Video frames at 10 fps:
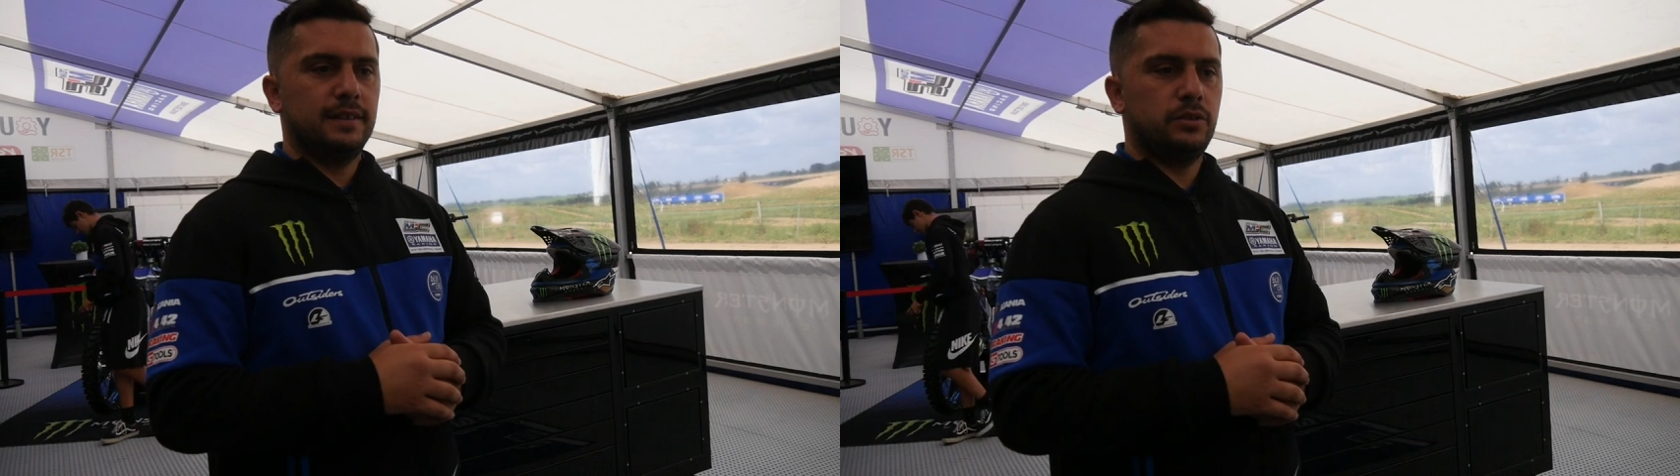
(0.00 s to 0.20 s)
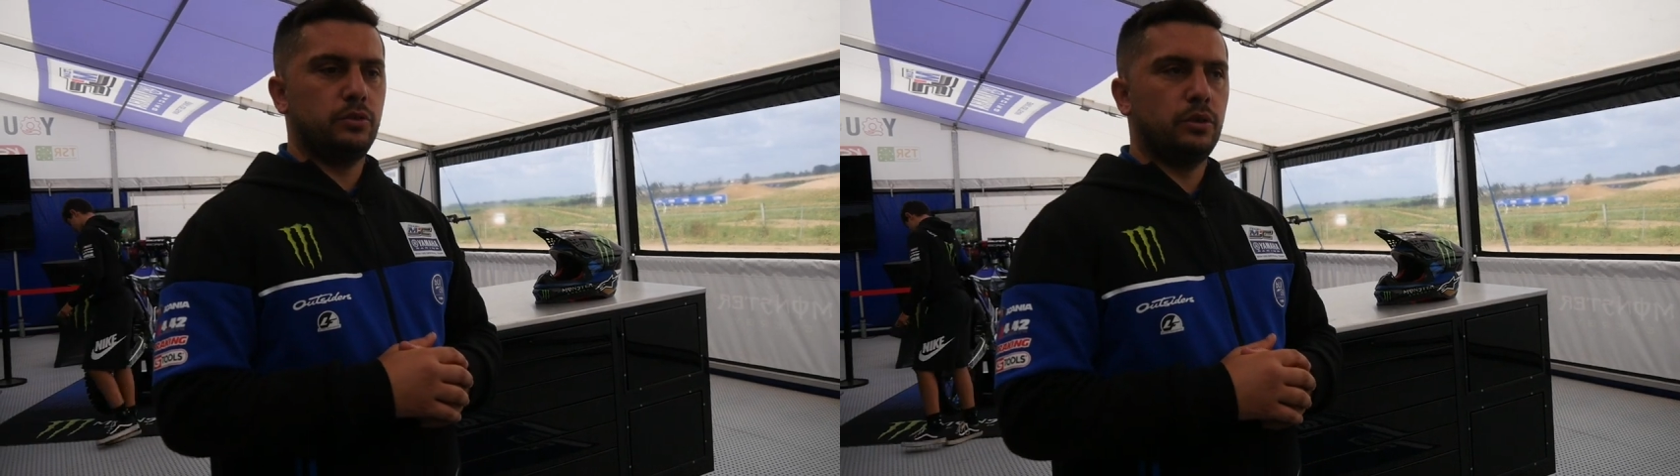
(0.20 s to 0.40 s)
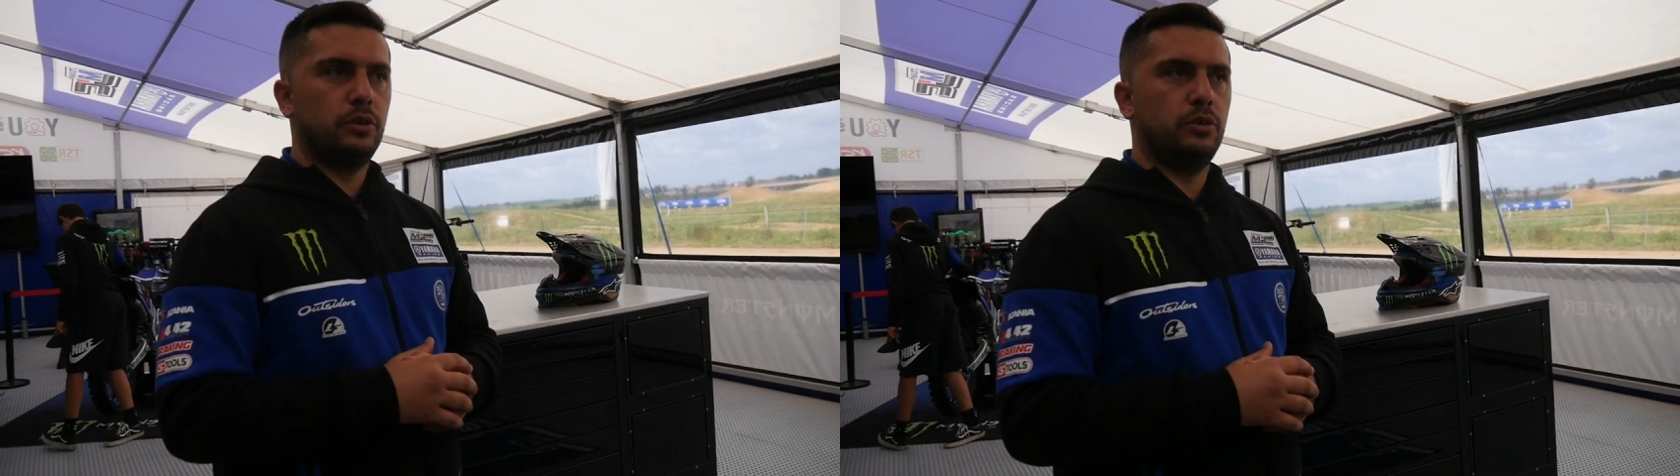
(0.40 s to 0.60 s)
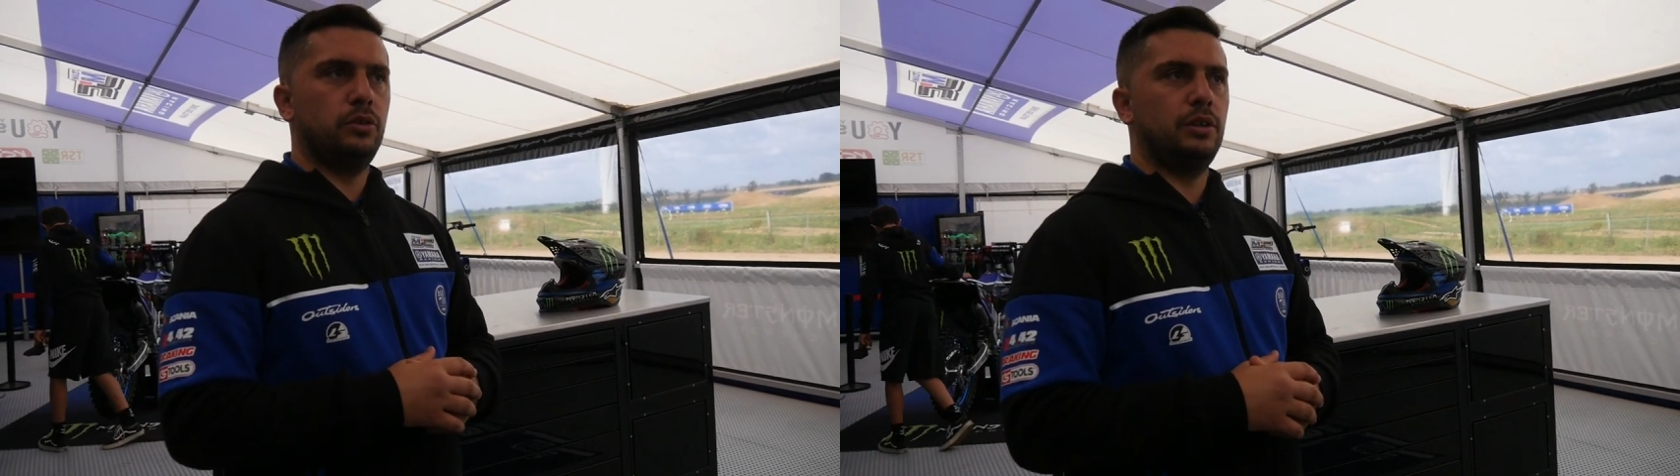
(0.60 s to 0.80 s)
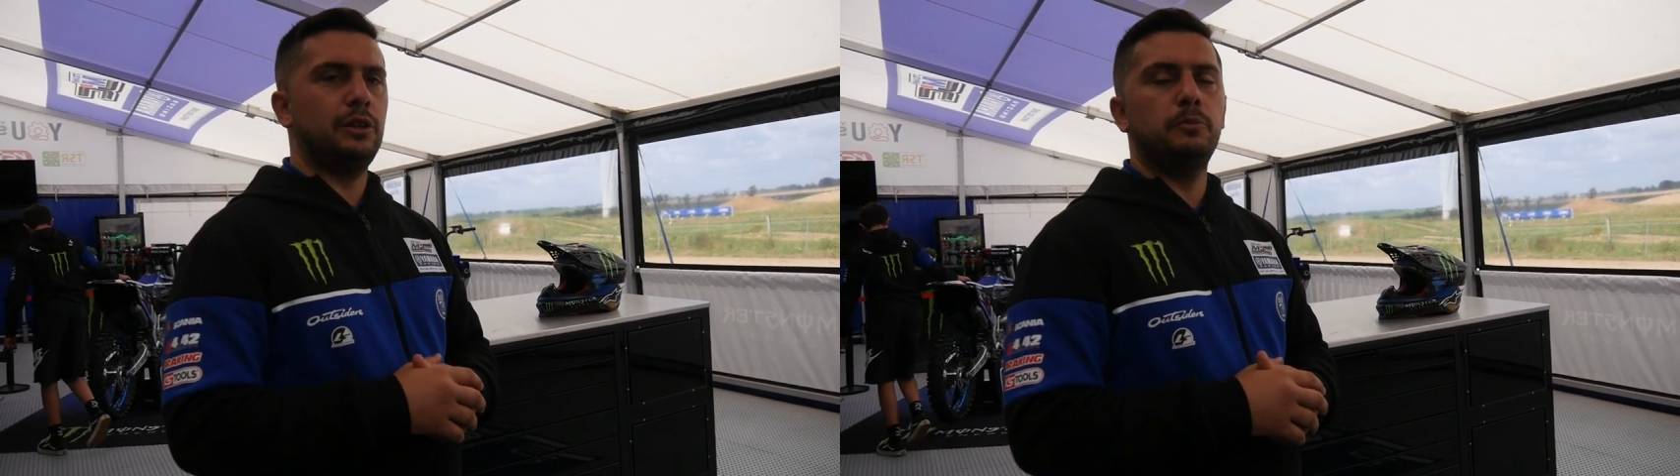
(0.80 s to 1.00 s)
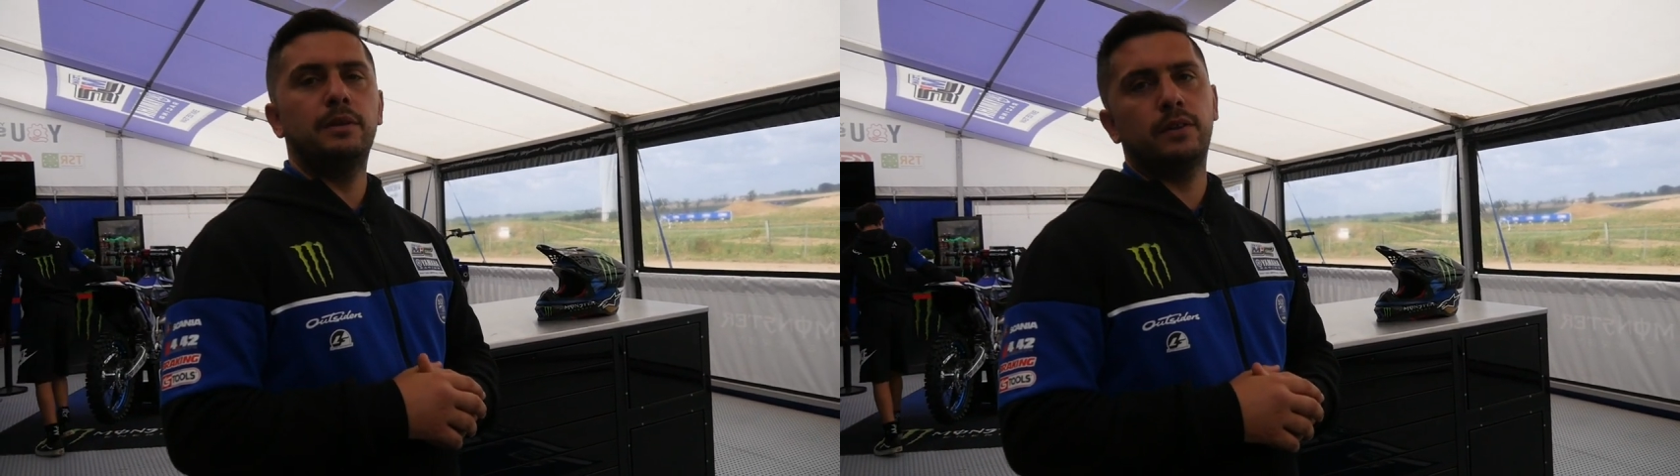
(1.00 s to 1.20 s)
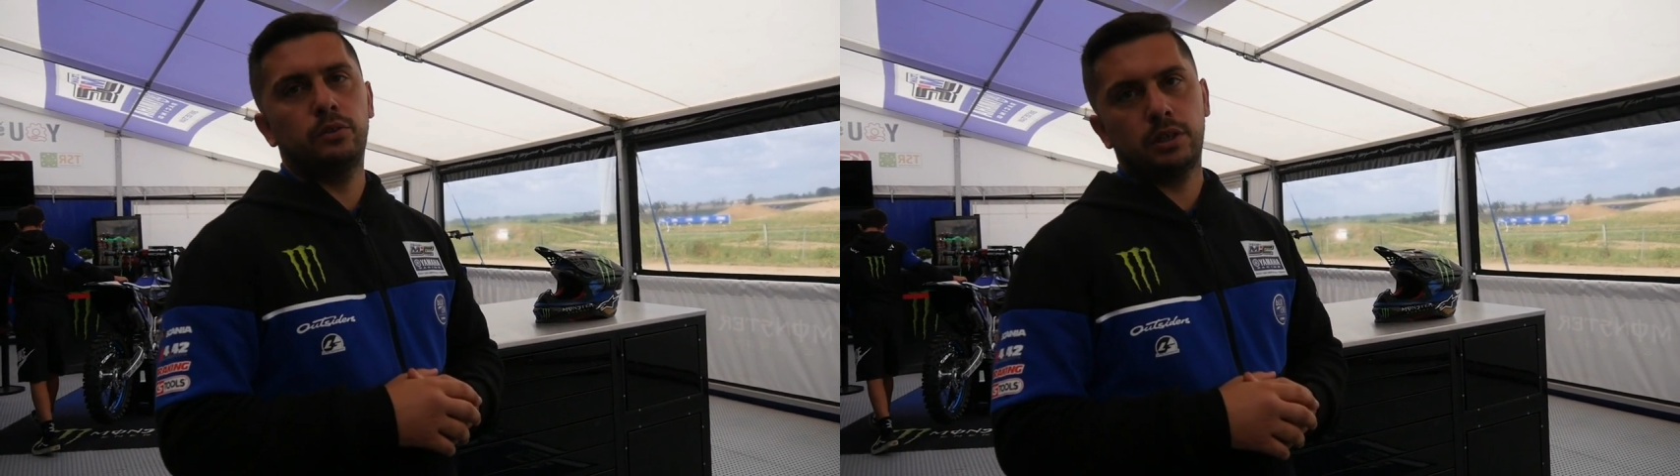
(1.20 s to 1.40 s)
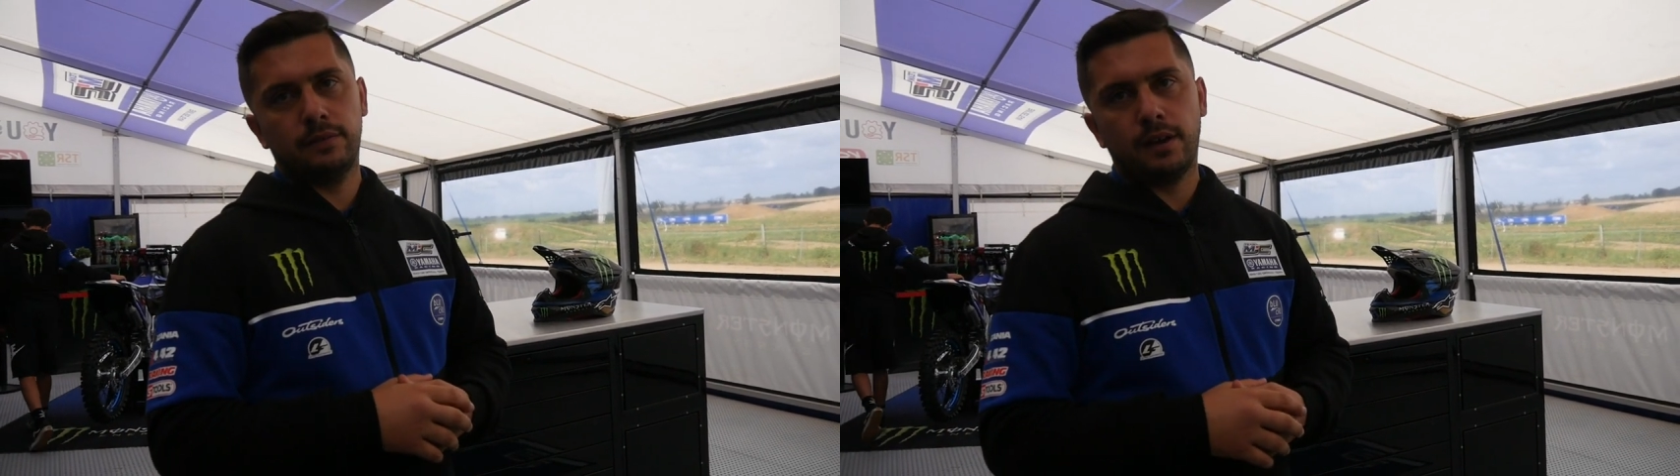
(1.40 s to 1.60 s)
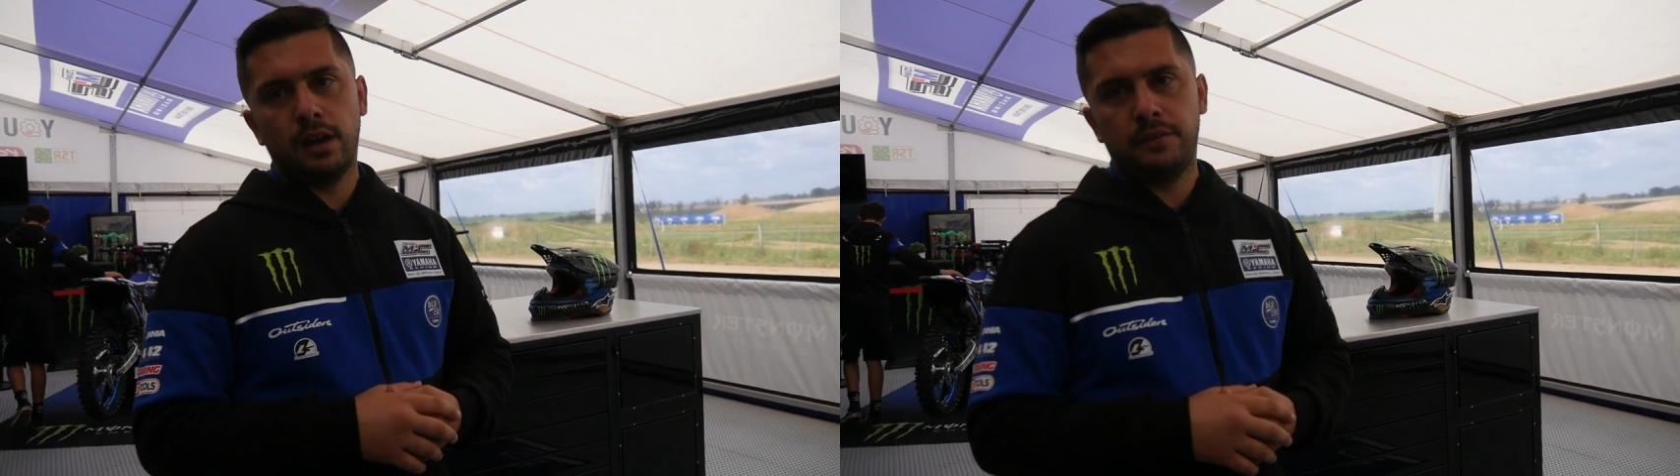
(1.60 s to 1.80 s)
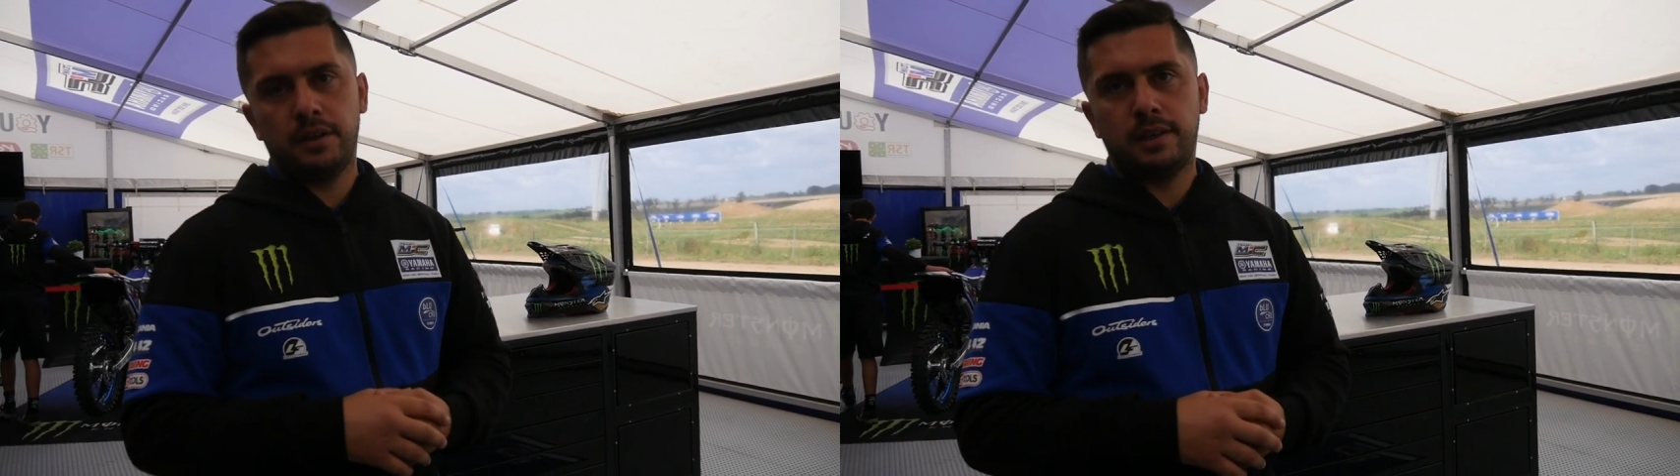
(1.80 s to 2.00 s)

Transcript: sur euh, la 2022 qui va arriver,